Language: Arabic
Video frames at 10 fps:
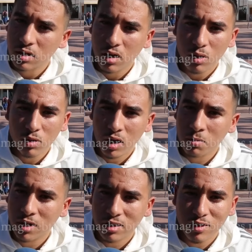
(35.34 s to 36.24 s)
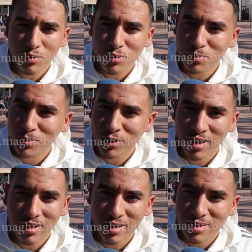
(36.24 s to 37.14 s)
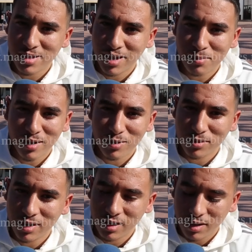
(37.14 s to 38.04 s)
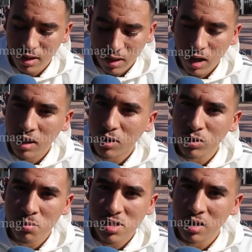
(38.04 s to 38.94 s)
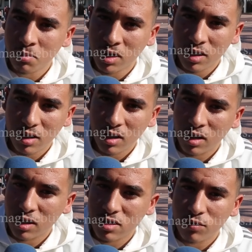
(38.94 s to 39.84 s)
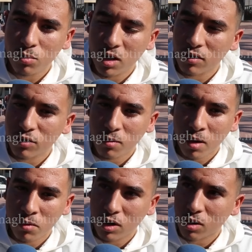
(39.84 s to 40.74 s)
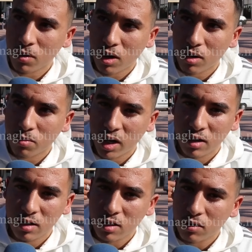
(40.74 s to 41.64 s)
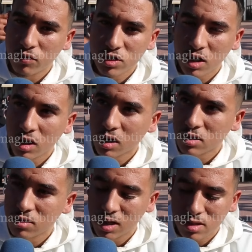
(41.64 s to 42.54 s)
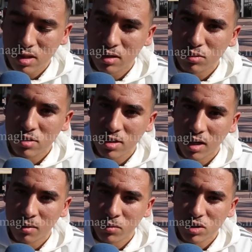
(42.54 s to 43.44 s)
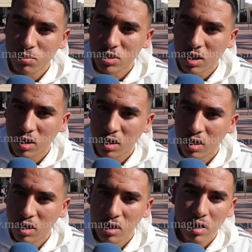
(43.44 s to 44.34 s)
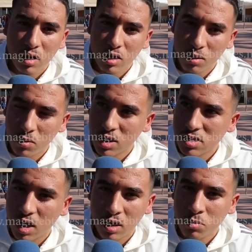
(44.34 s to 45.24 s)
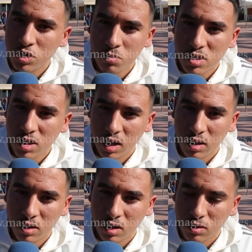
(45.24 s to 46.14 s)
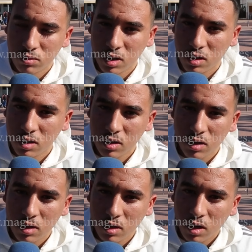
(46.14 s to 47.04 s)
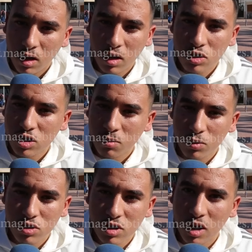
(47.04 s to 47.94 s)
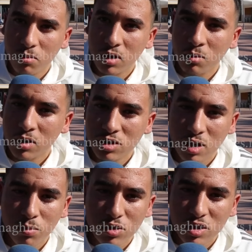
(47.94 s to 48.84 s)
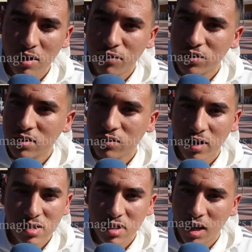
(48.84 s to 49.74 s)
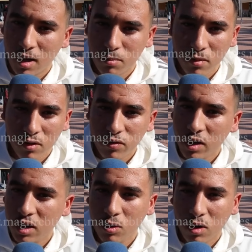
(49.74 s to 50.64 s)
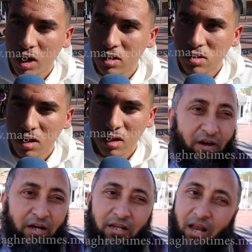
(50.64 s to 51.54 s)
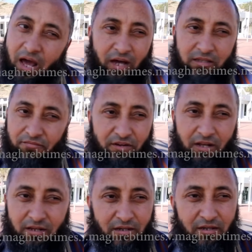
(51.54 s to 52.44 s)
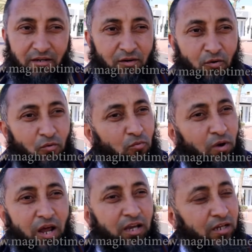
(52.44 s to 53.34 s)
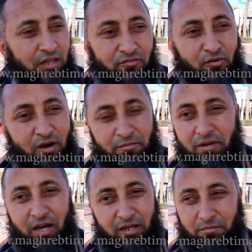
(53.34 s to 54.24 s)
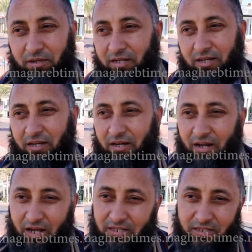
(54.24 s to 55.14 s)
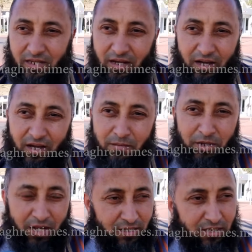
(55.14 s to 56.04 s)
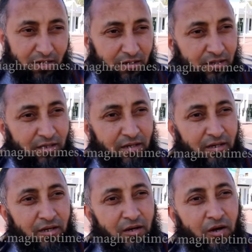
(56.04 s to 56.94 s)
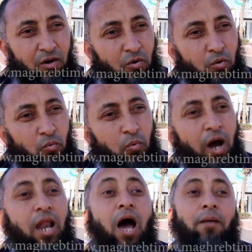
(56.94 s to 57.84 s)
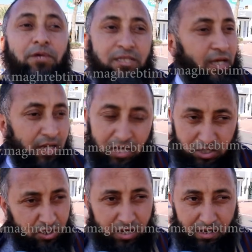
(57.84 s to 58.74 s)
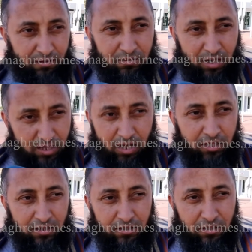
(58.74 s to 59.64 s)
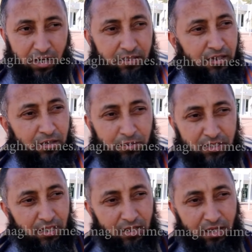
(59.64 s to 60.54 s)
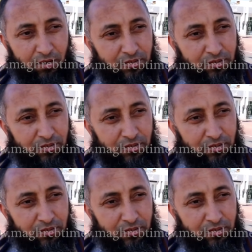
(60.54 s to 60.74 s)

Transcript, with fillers: لا خويا حنا ما كنحتفلوش ببوناني راس العام اخويا حنا اخويا مسلمين حنا كنحتفلوا ب 1444 فاش خلق الرسول عليه الصلاه والسلام ماشي باش خلق المسيح حنا ماشي مسيحيين اخويا حنا كنشربوا الشراب ولكن ما كنشربوش الشراب في راس العام في اي وقيته انا لا احتفل ولا يحتفل ابنائي براس السنه الميلاديه ولا بالسنه الهجريه كذلك لأن النبي صلى الله عليه